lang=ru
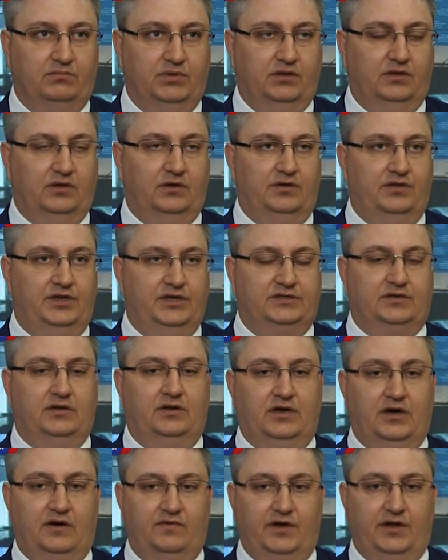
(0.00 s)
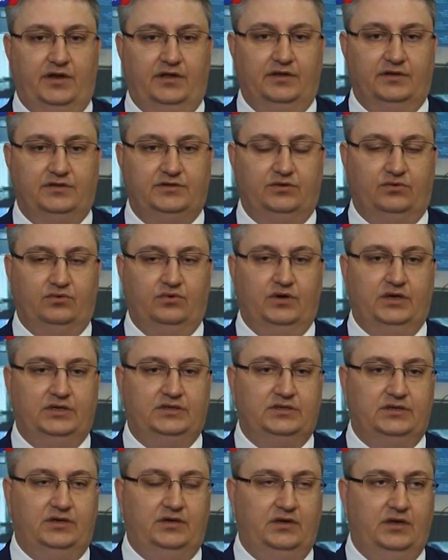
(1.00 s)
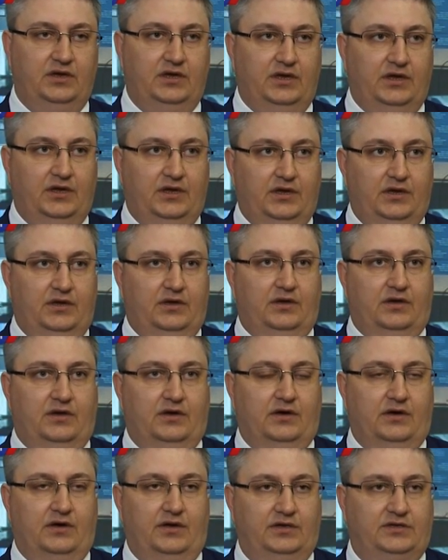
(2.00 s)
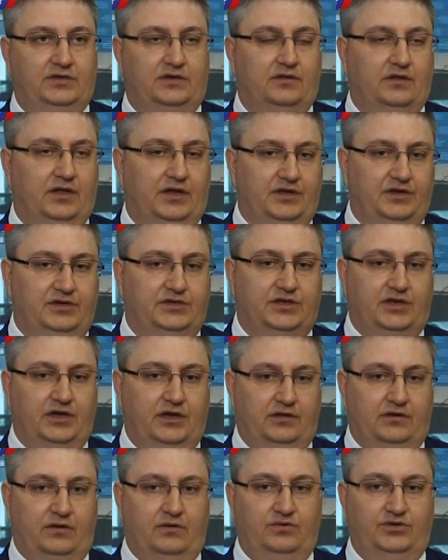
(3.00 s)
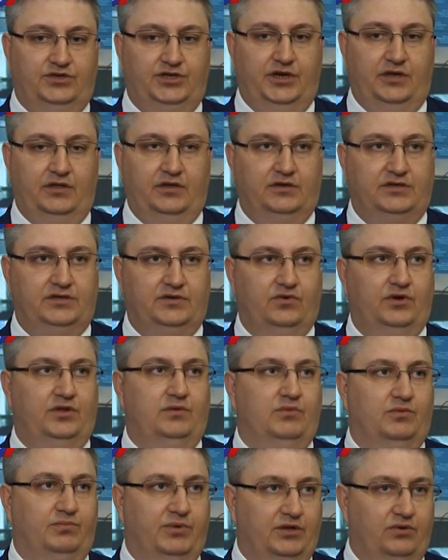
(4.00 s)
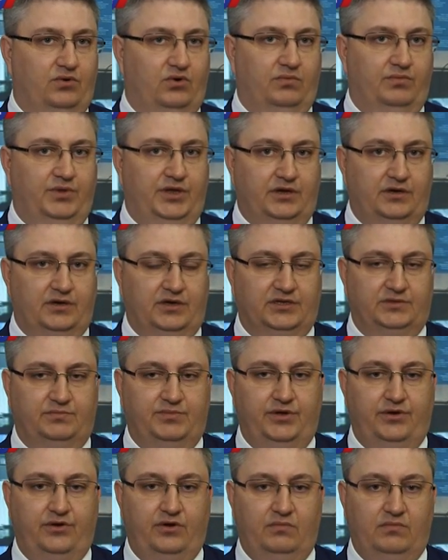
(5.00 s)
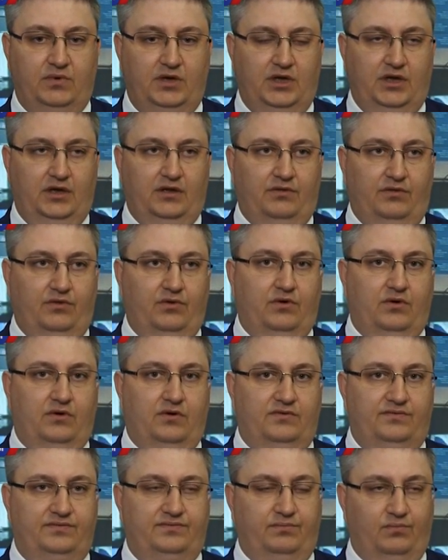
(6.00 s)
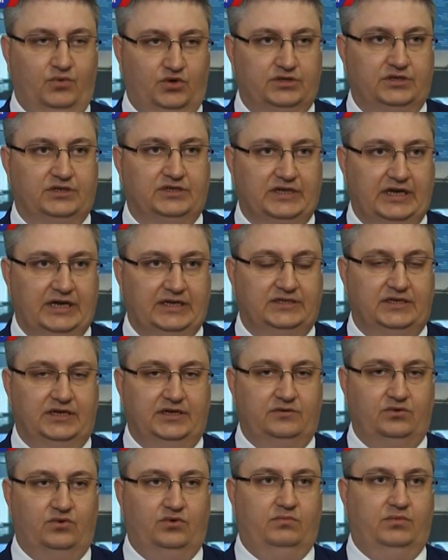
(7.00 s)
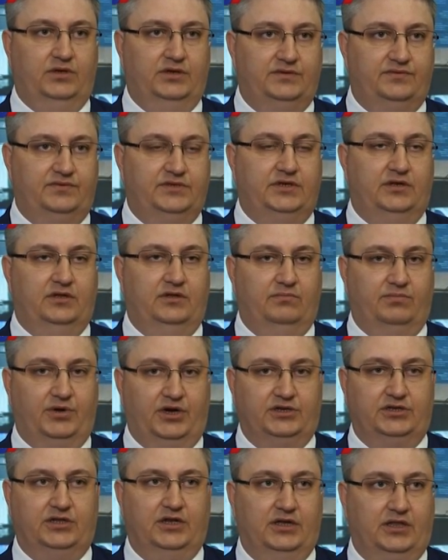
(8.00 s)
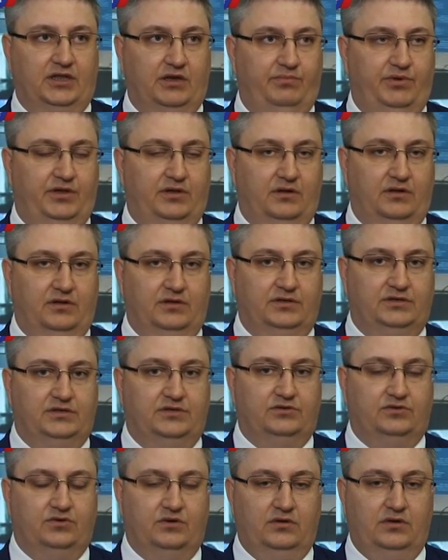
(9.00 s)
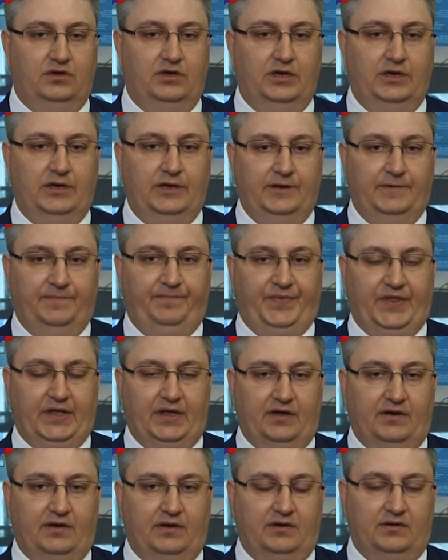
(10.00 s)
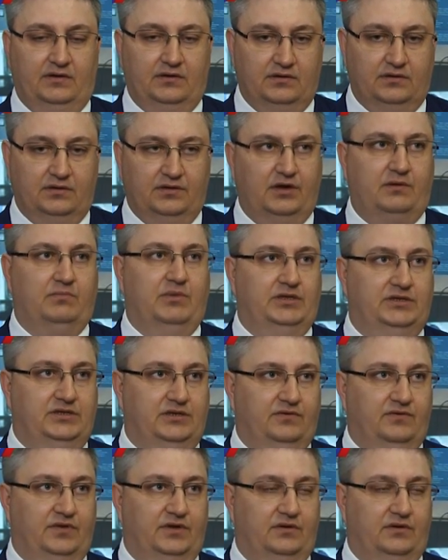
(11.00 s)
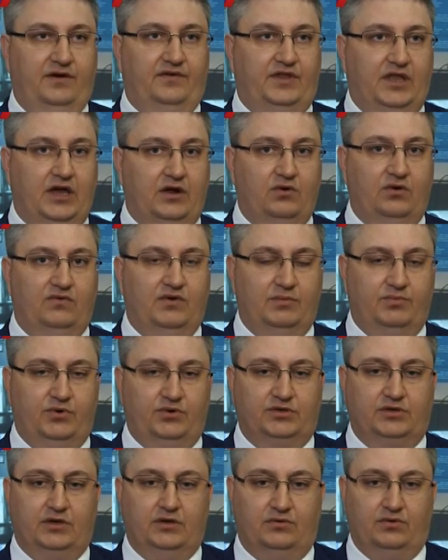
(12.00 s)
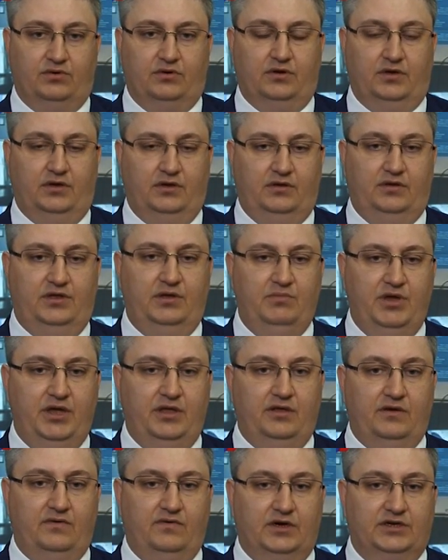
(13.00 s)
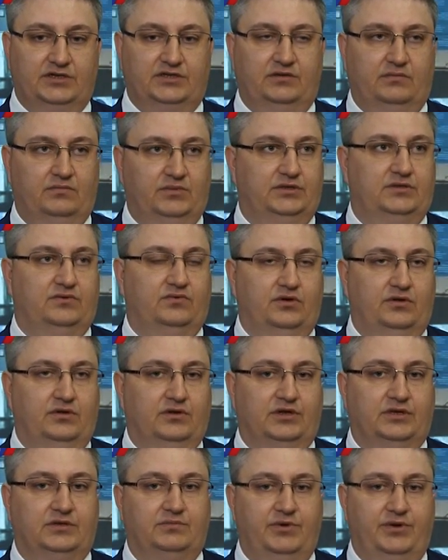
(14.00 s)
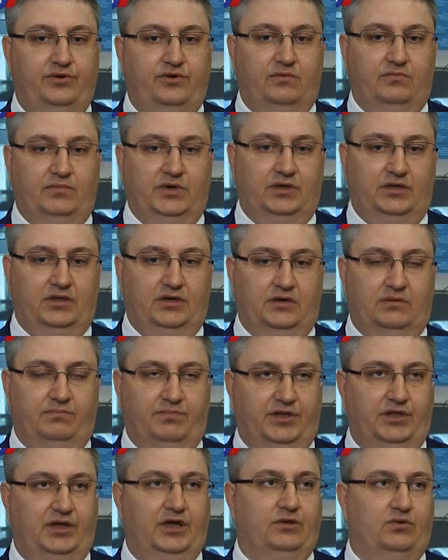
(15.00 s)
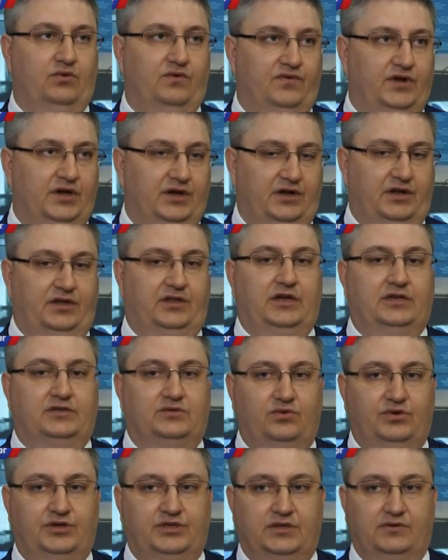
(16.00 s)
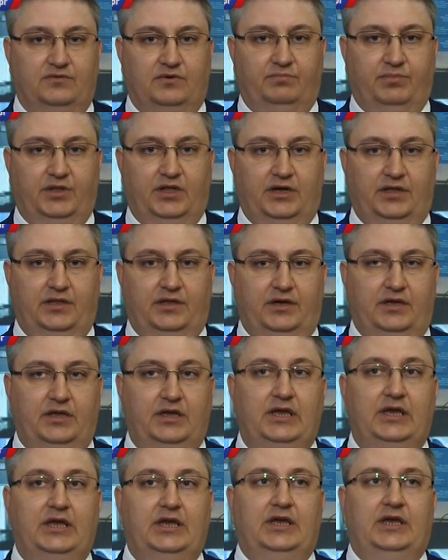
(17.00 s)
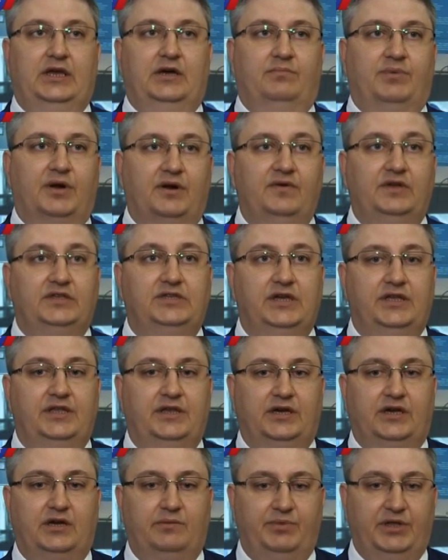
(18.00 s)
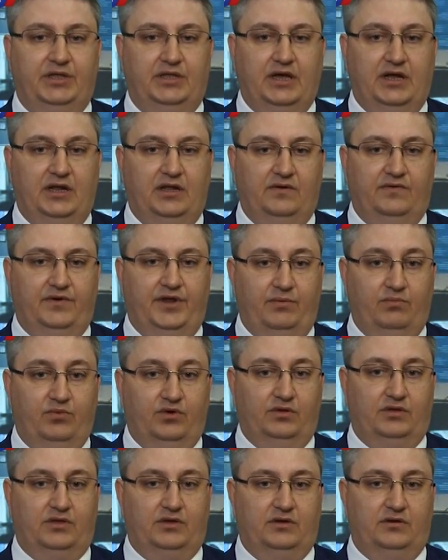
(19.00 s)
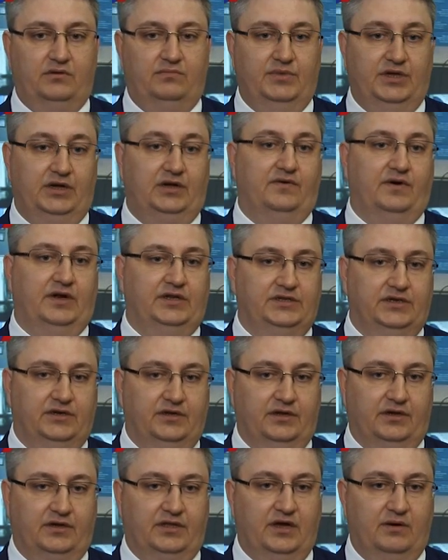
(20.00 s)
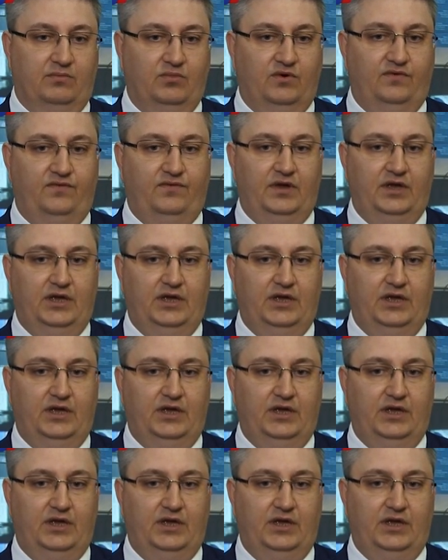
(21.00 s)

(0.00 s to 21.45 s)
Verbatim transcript: было несколько аварийных ситуаций. Э, и технологические отключения. Сегодня мы подробно их разберем, но можно сказать, область в целом прошла отопительный сезон э, нормативно. Второй вопрос, который не менее важный мы сегодня разберем, это подготовка краткосрочного плана проведения капитального ремонта многоквартирных домов